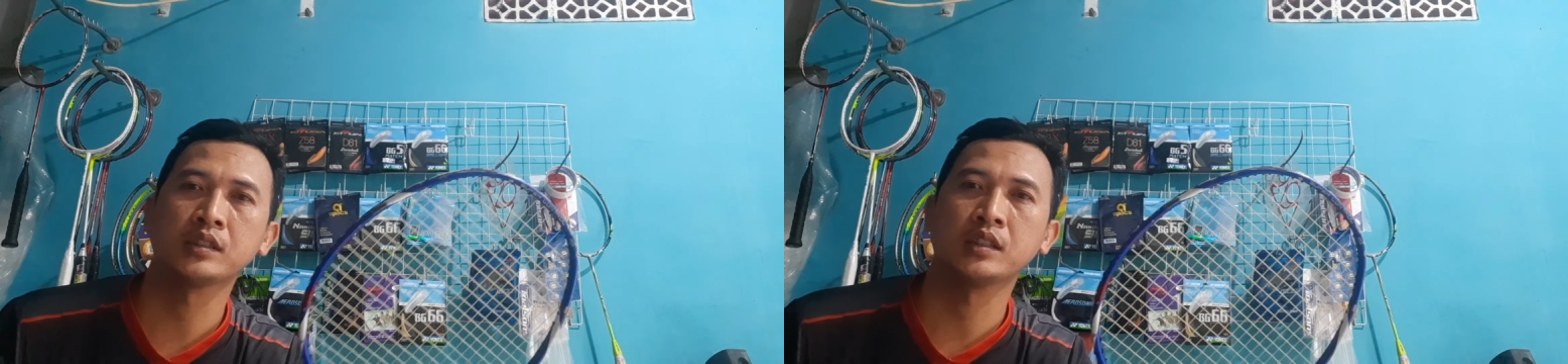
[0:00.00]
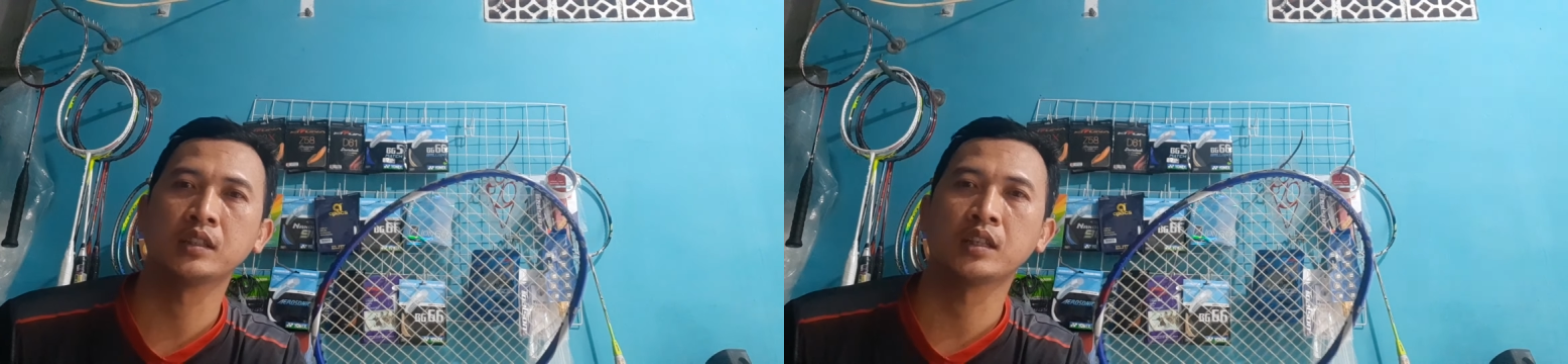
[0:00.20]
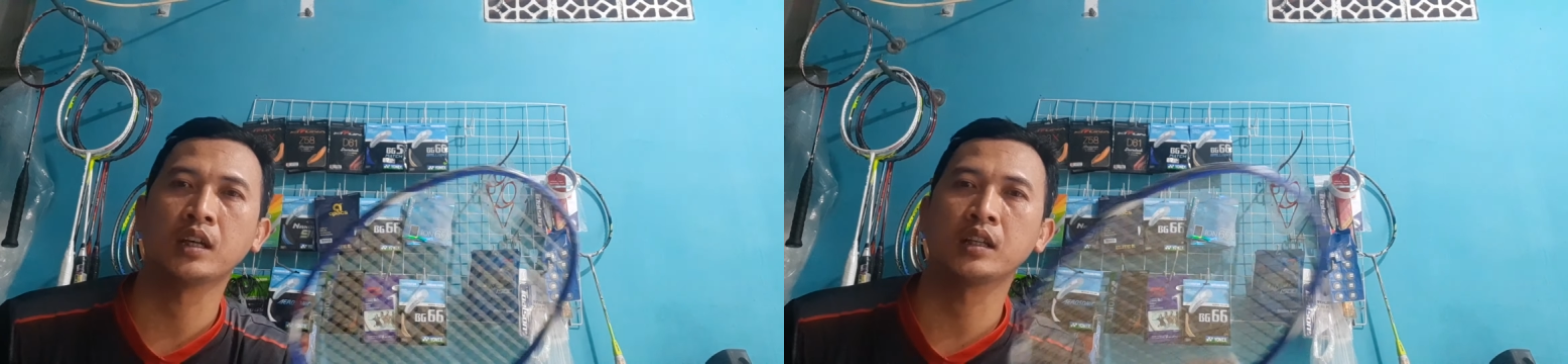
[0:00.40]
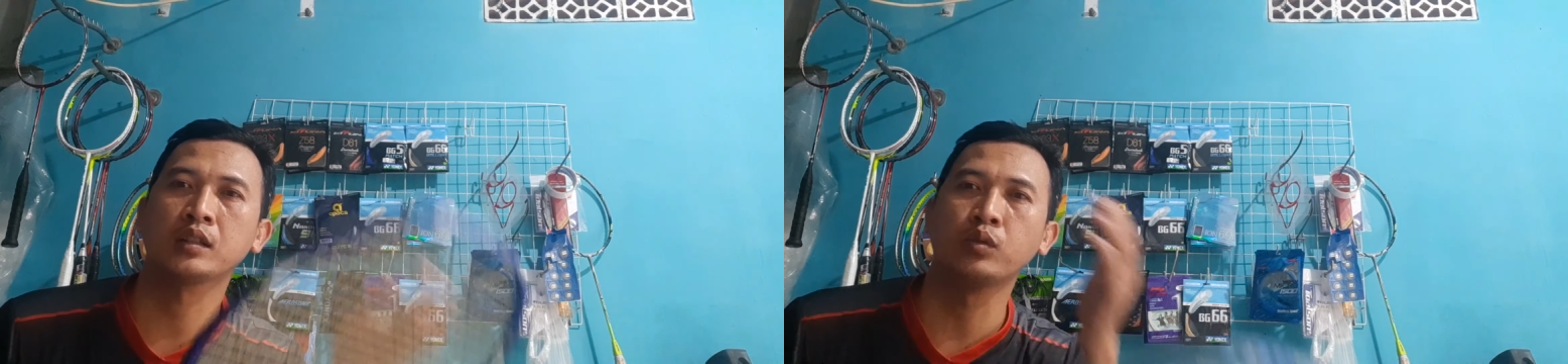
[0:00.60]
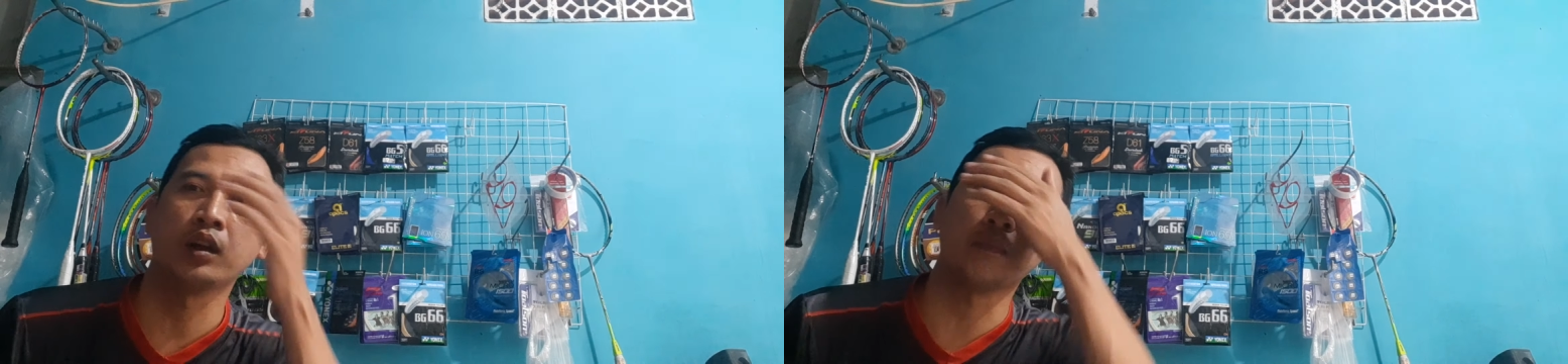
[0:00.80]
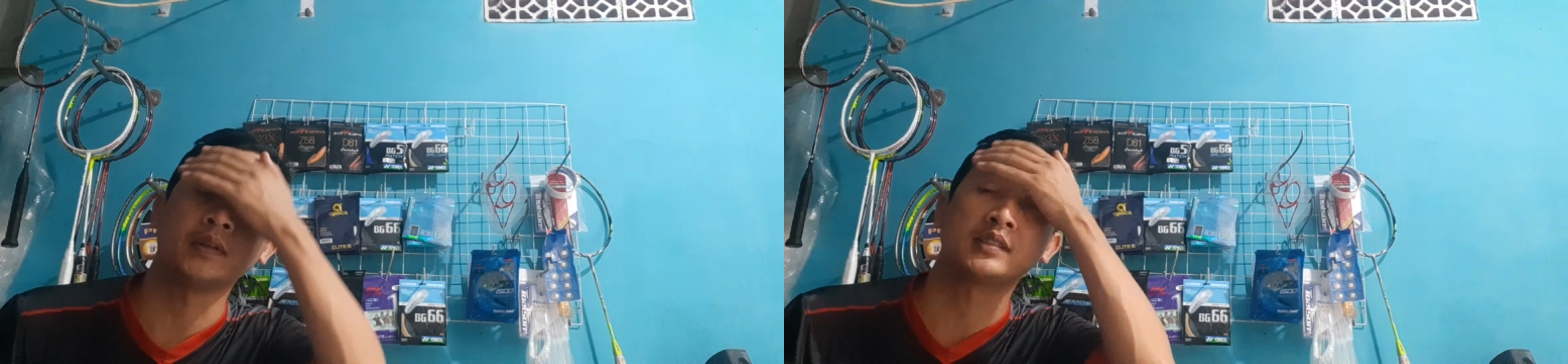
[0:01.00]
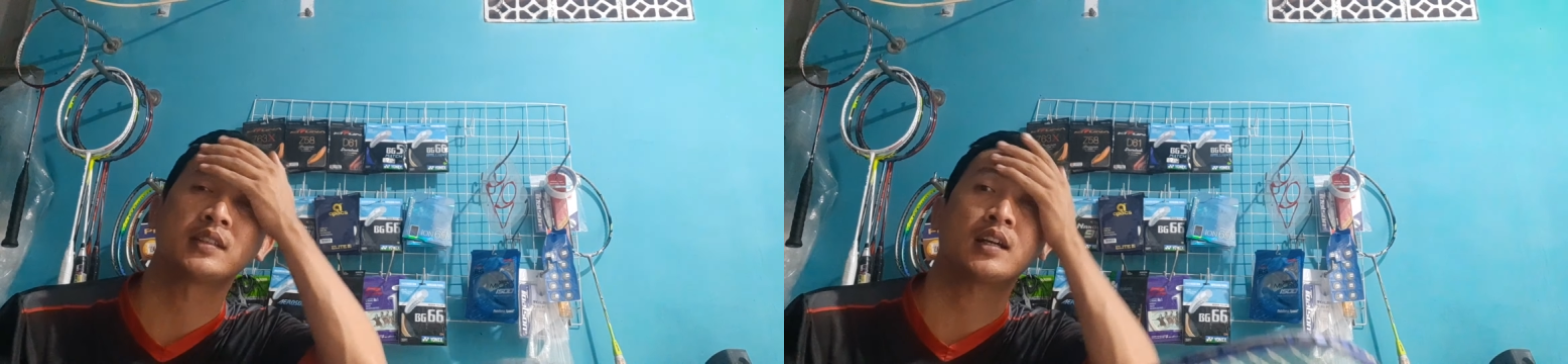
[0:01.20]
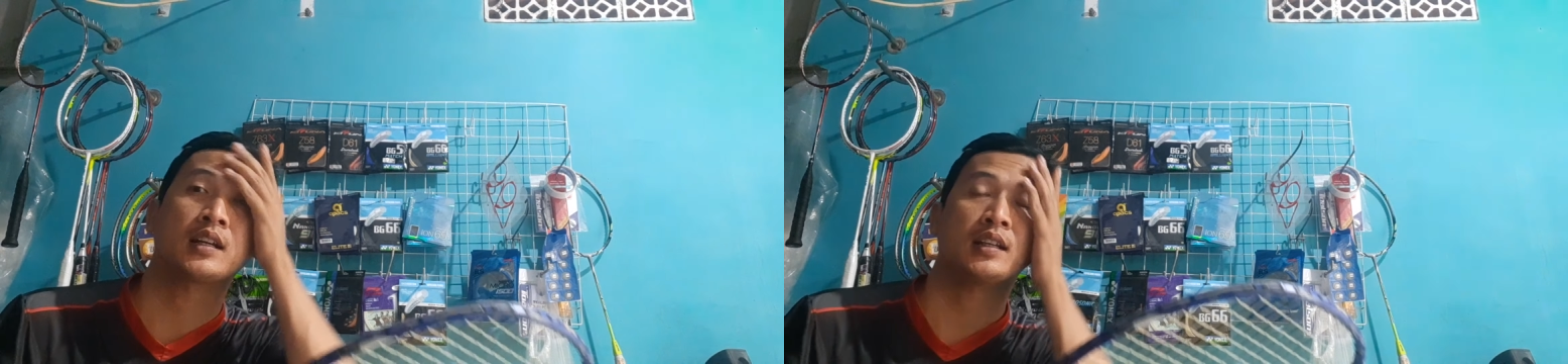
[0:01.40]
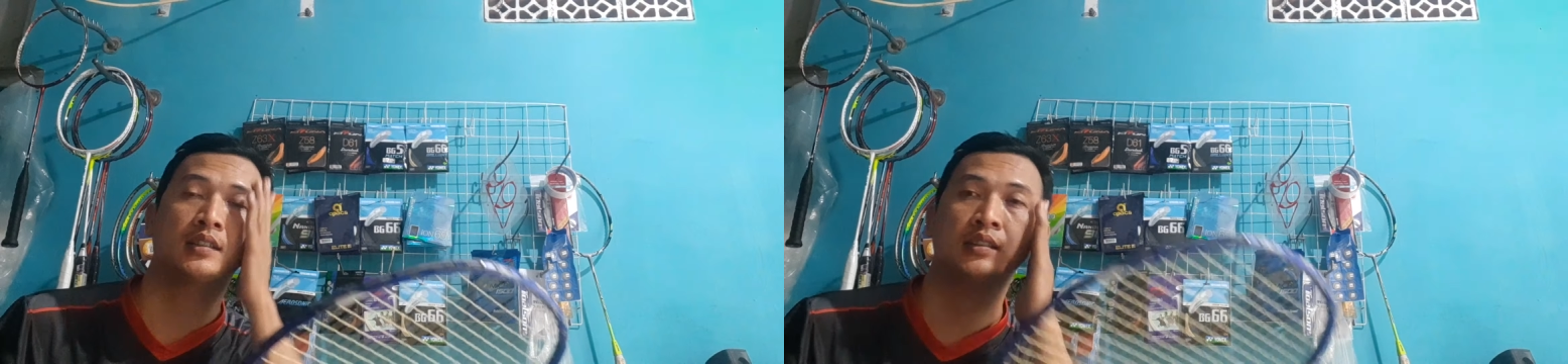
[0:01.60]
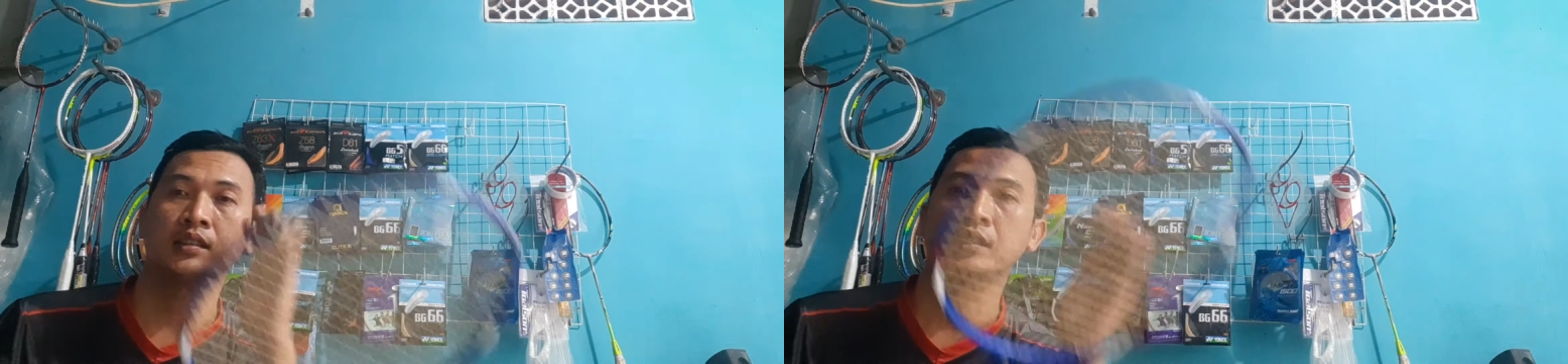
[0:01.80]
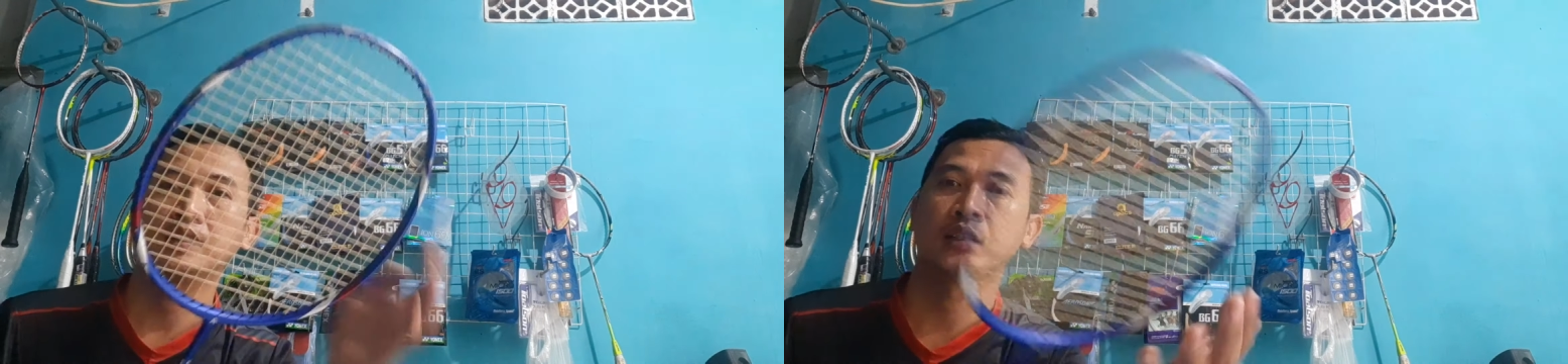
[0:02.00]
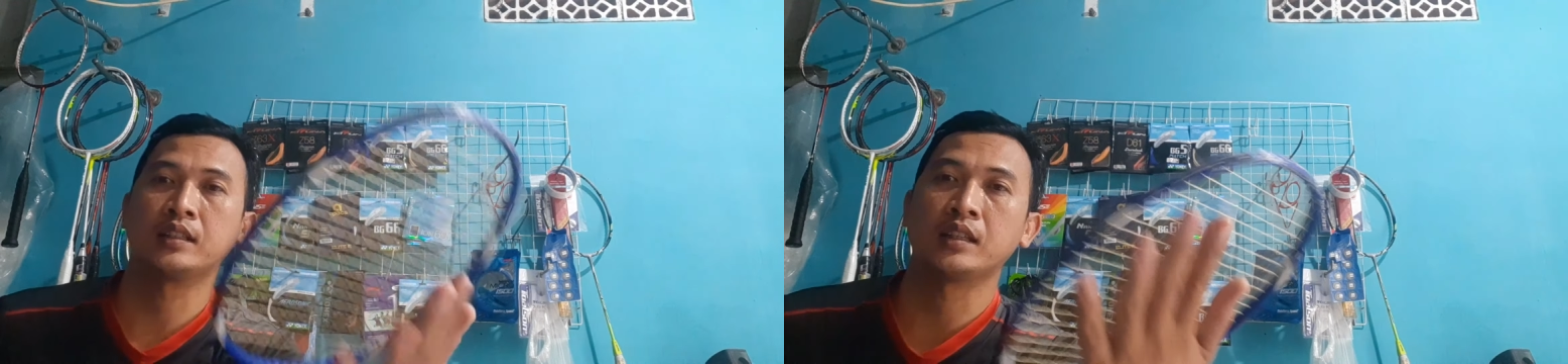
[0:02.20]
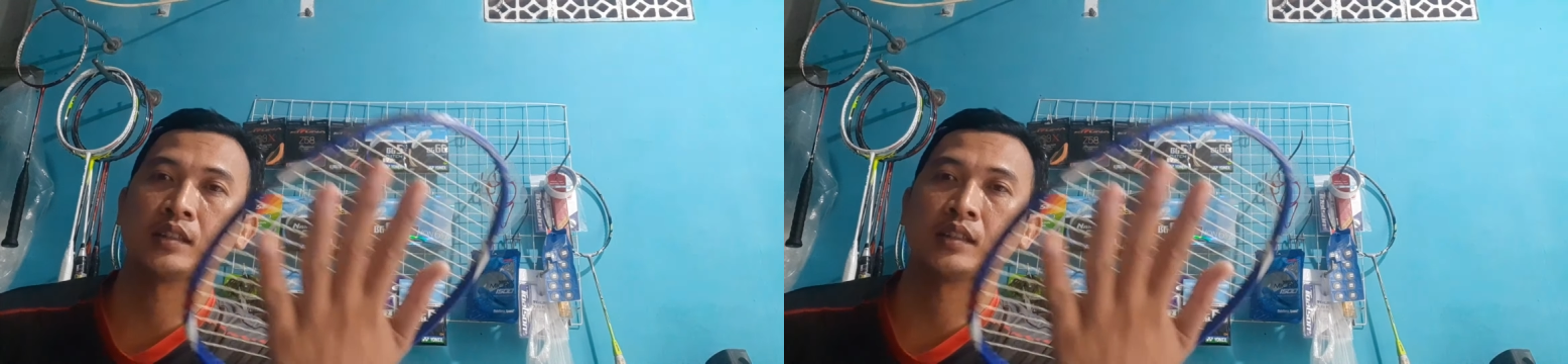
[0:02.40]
ditarik 28 setengah guys kita